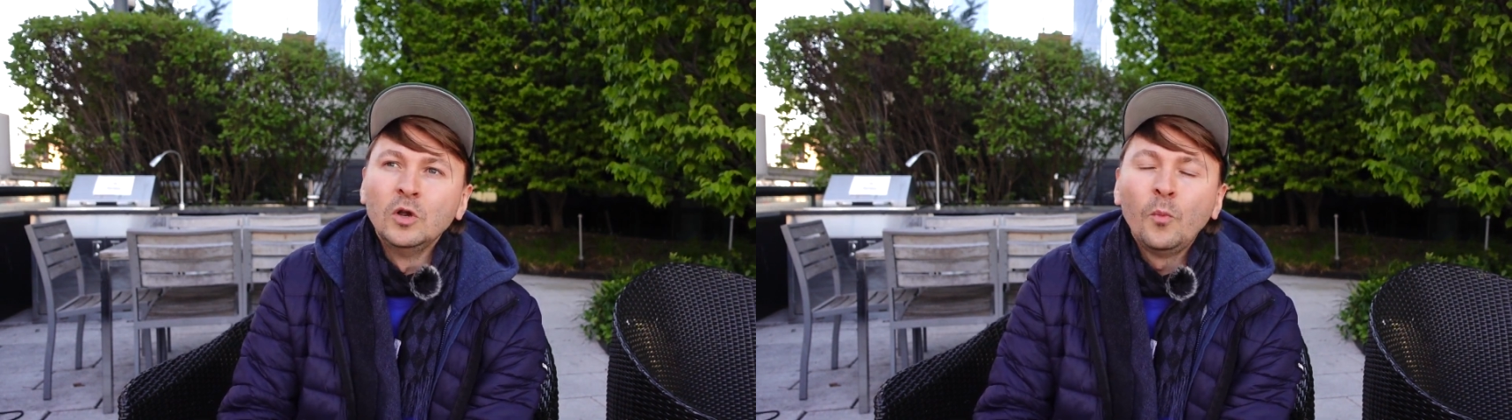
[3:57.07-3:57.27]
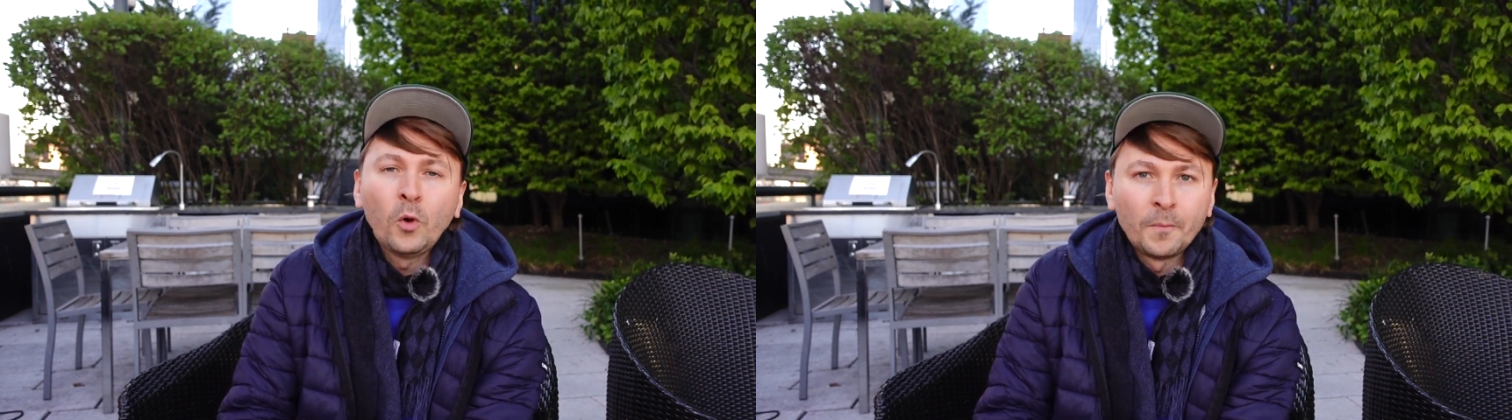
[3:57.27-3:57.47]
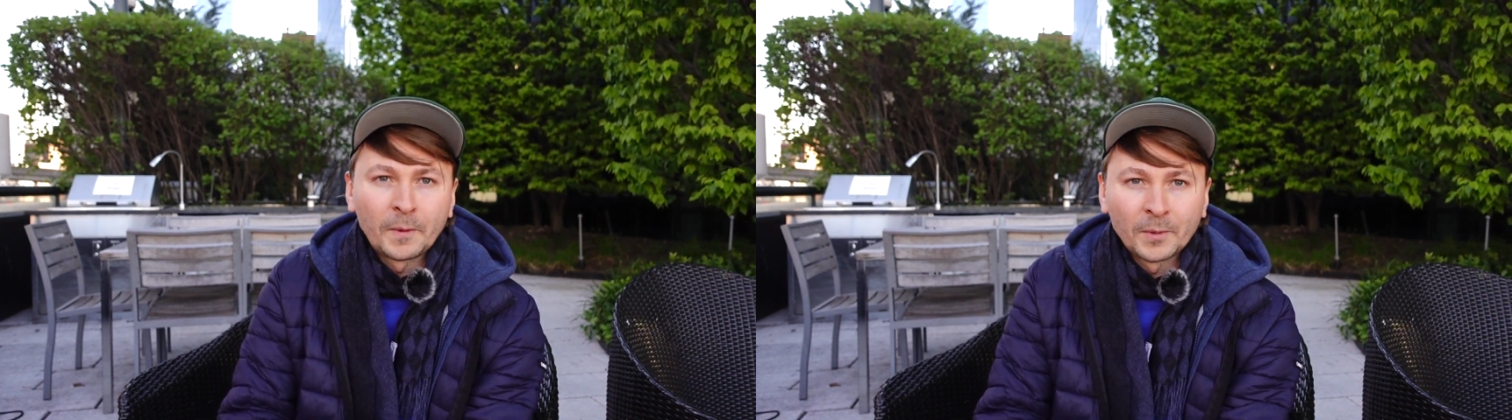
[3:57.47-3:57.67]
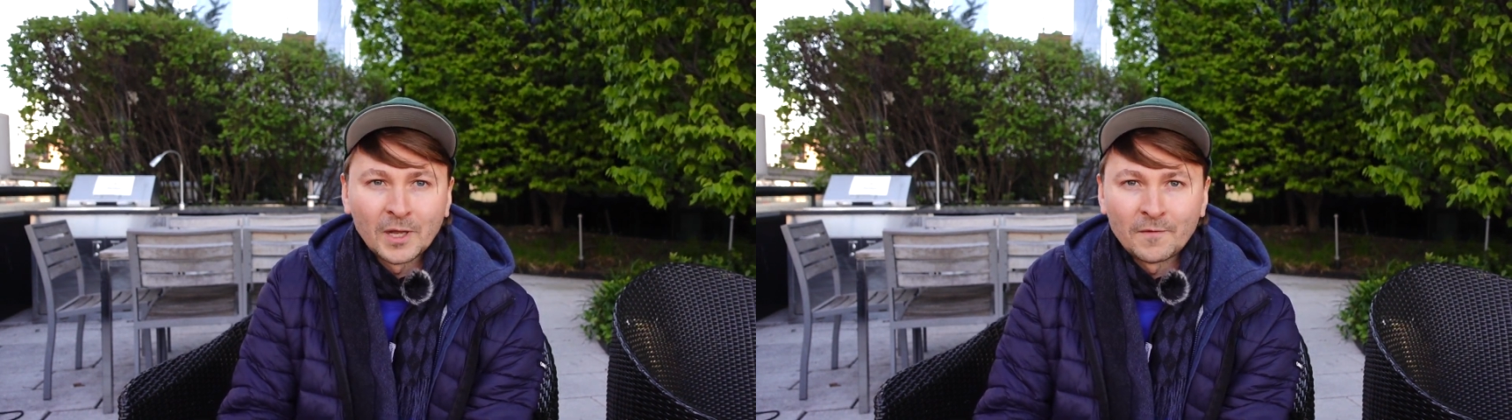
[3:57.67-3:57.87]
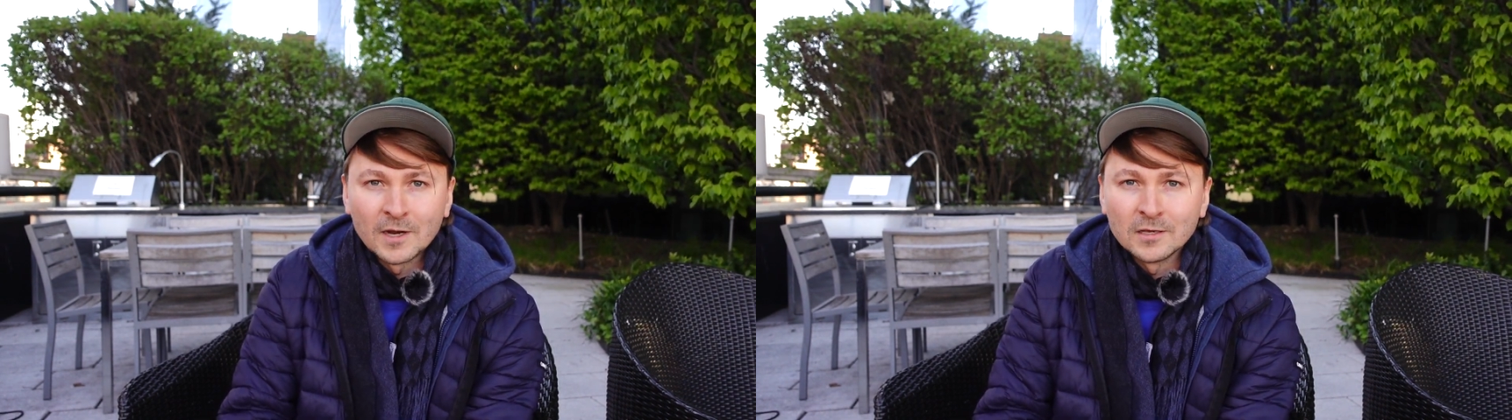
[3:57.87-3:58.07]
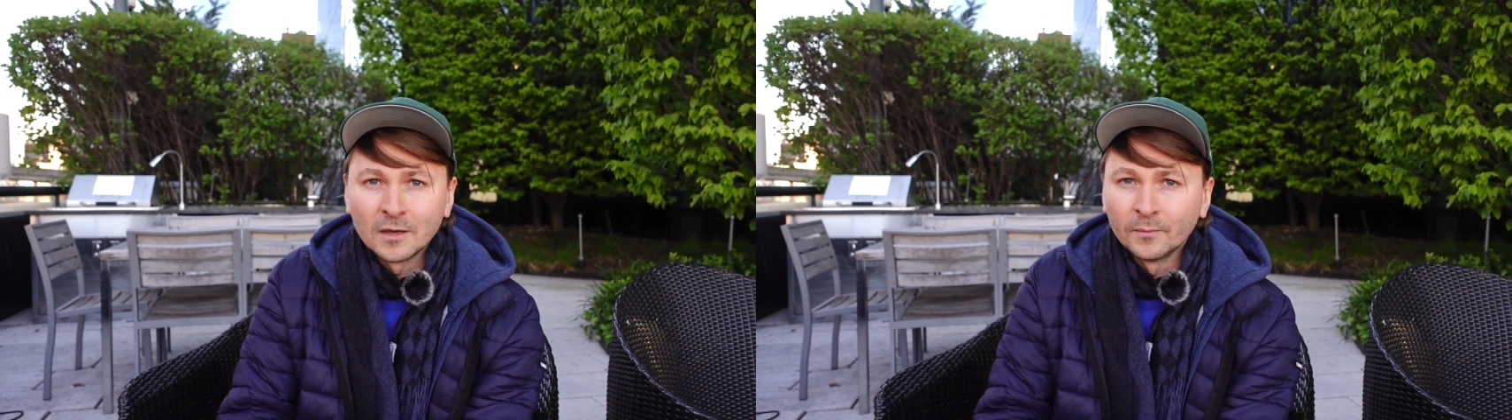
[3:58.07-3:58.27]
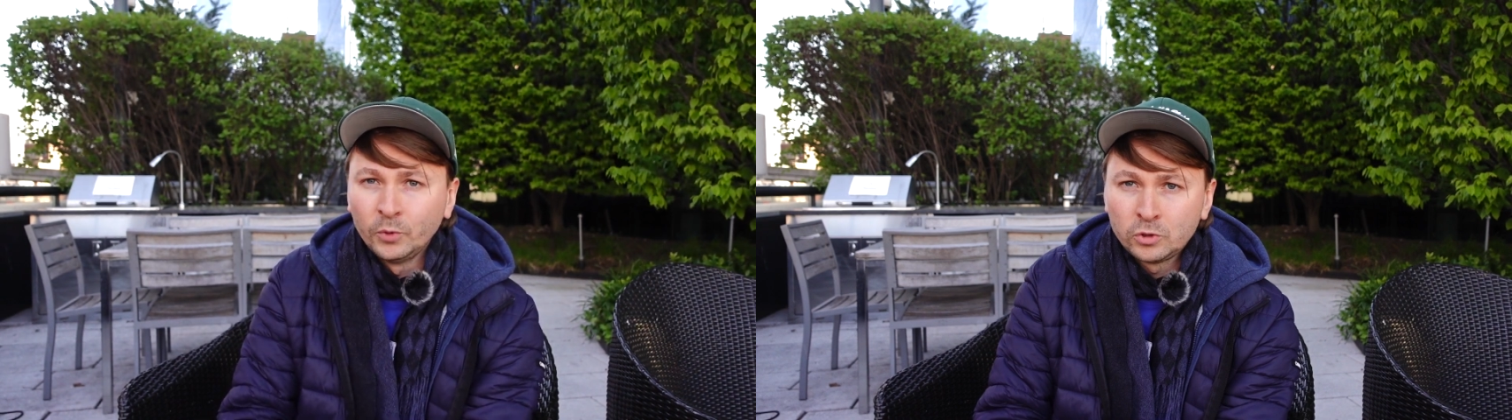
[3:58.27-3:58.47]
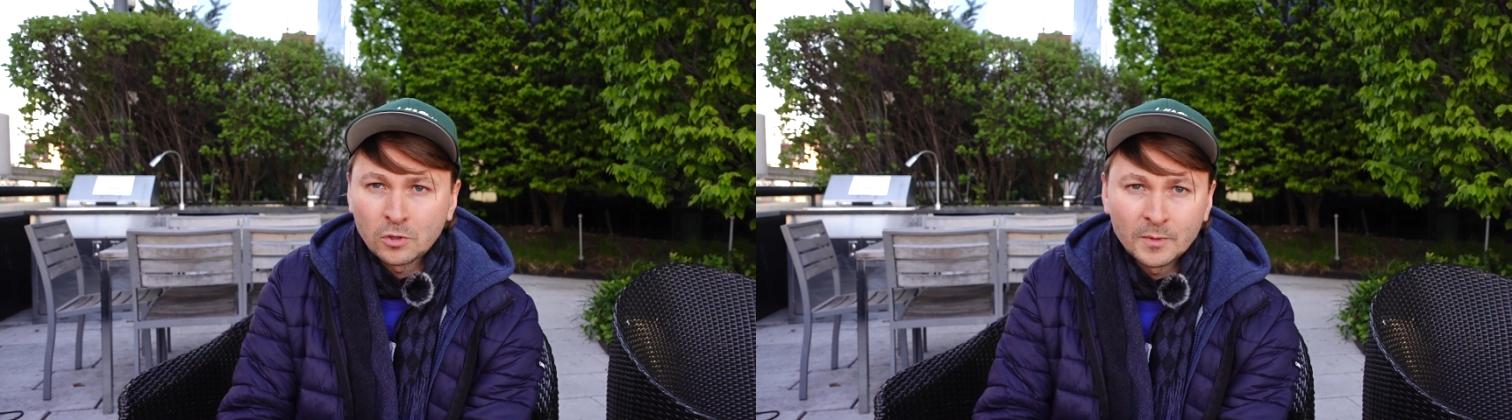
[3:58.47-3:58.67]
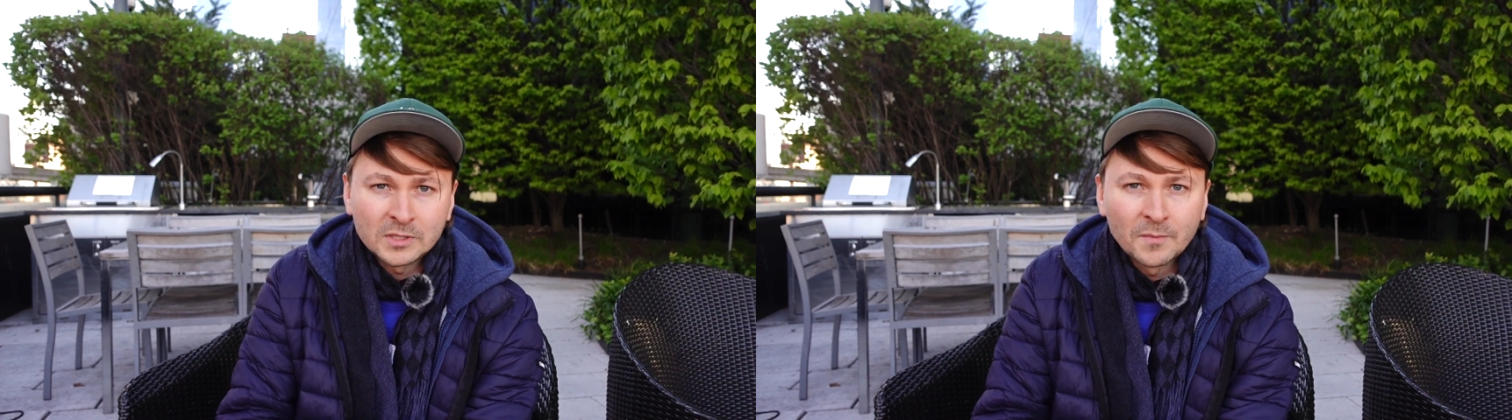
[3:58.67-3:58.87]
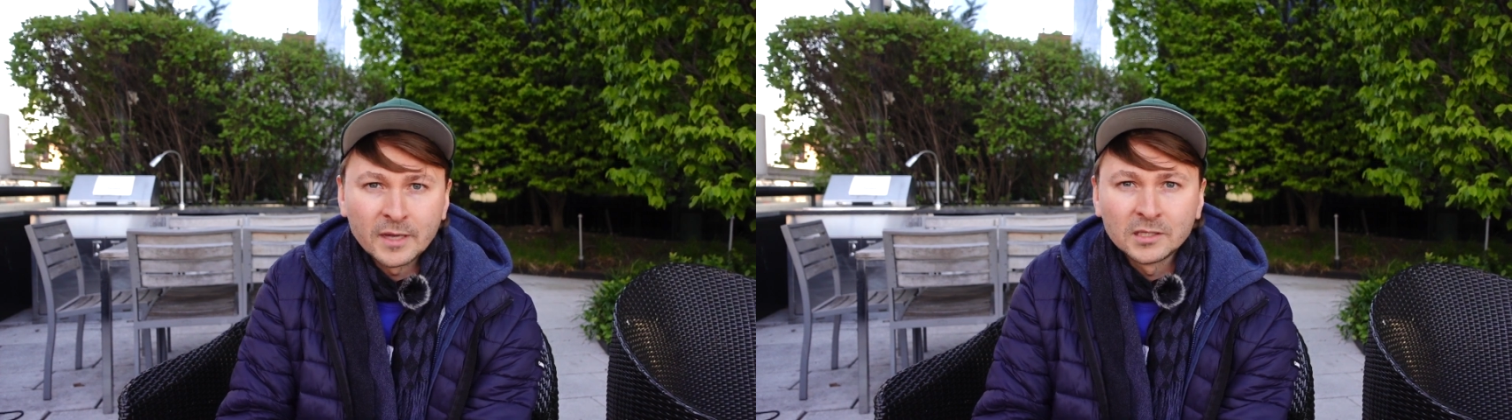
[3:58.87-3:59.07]
любое преподавание, будь то
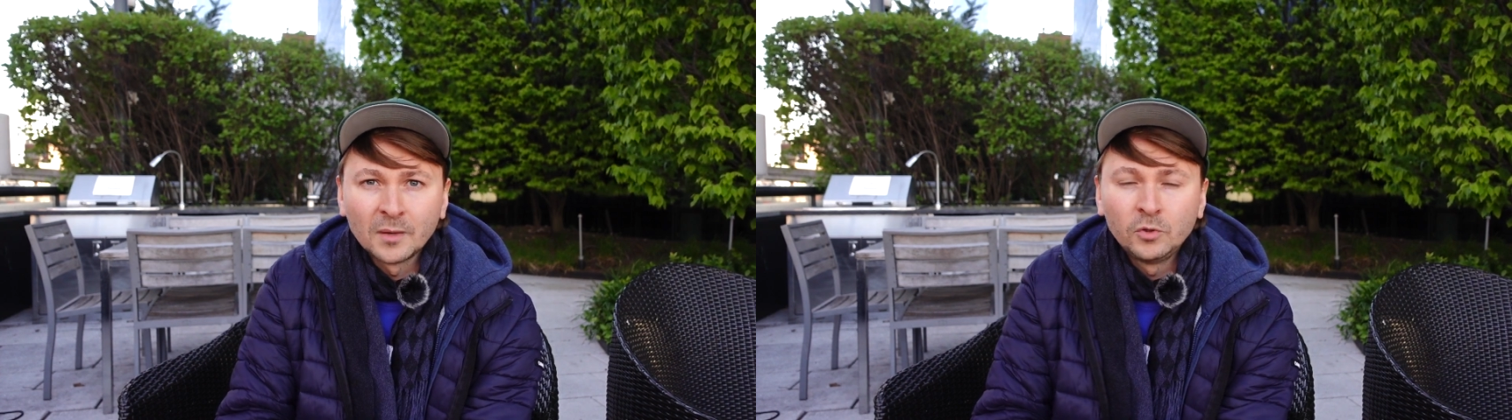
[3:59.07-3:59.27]
математика,